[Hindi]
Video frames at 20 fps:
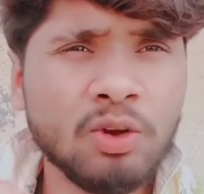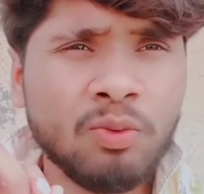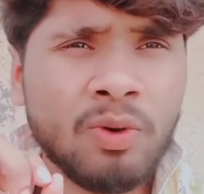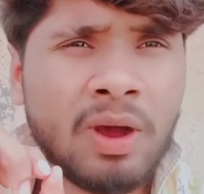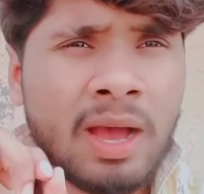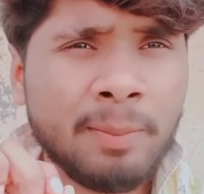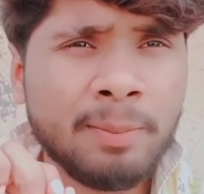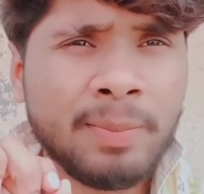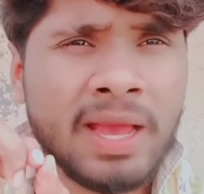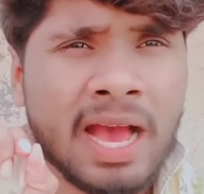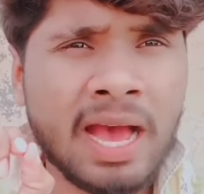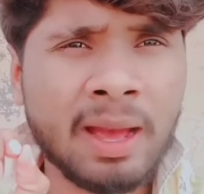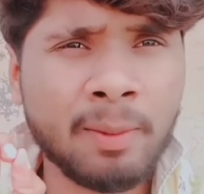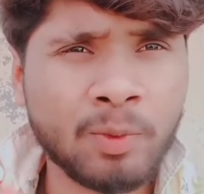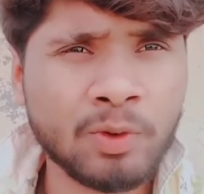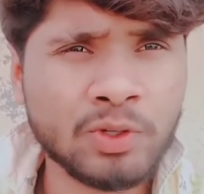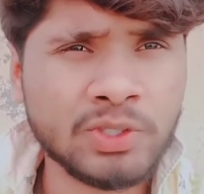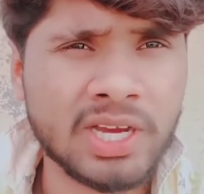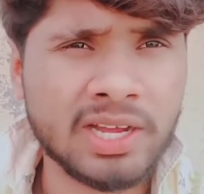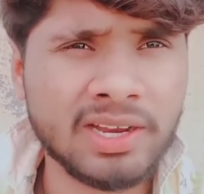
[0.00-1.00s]
वहाँ पे
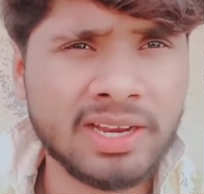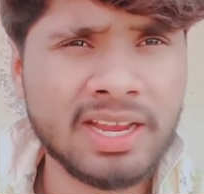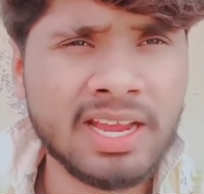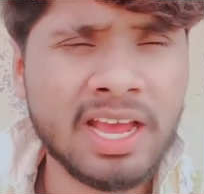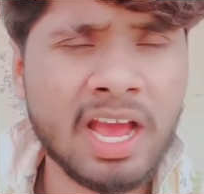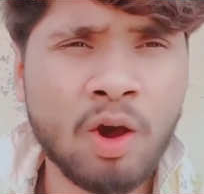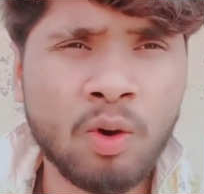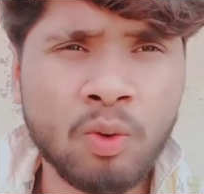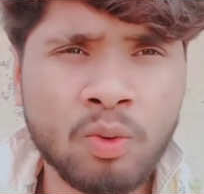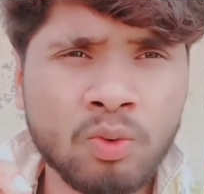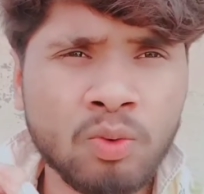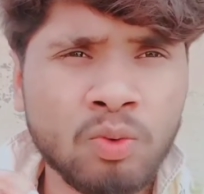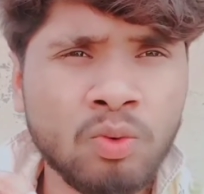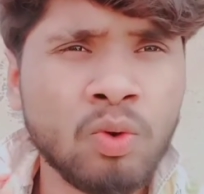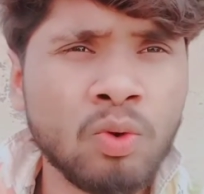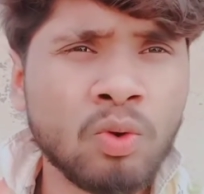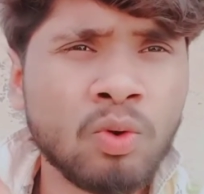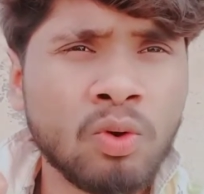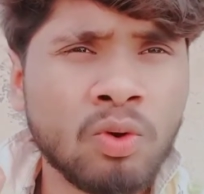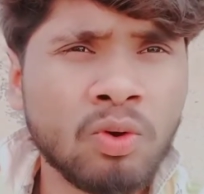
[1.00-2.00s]
आपको जाना है और उन
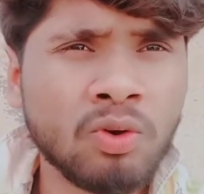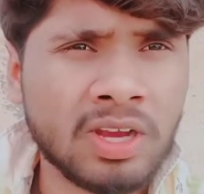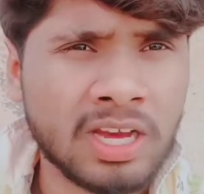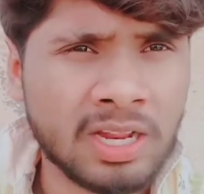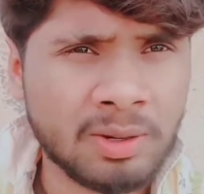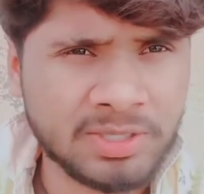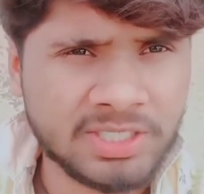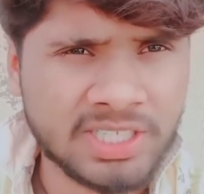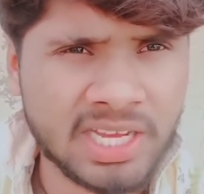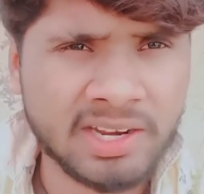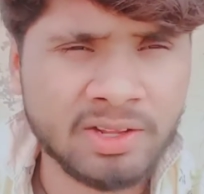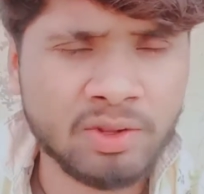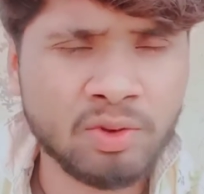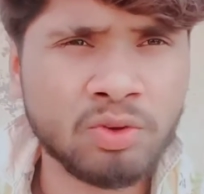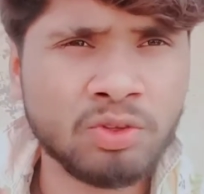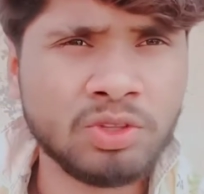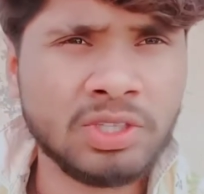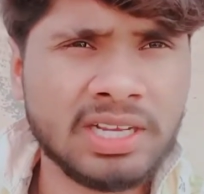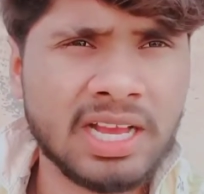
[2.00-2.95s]
लोगों को कर्मचारियों को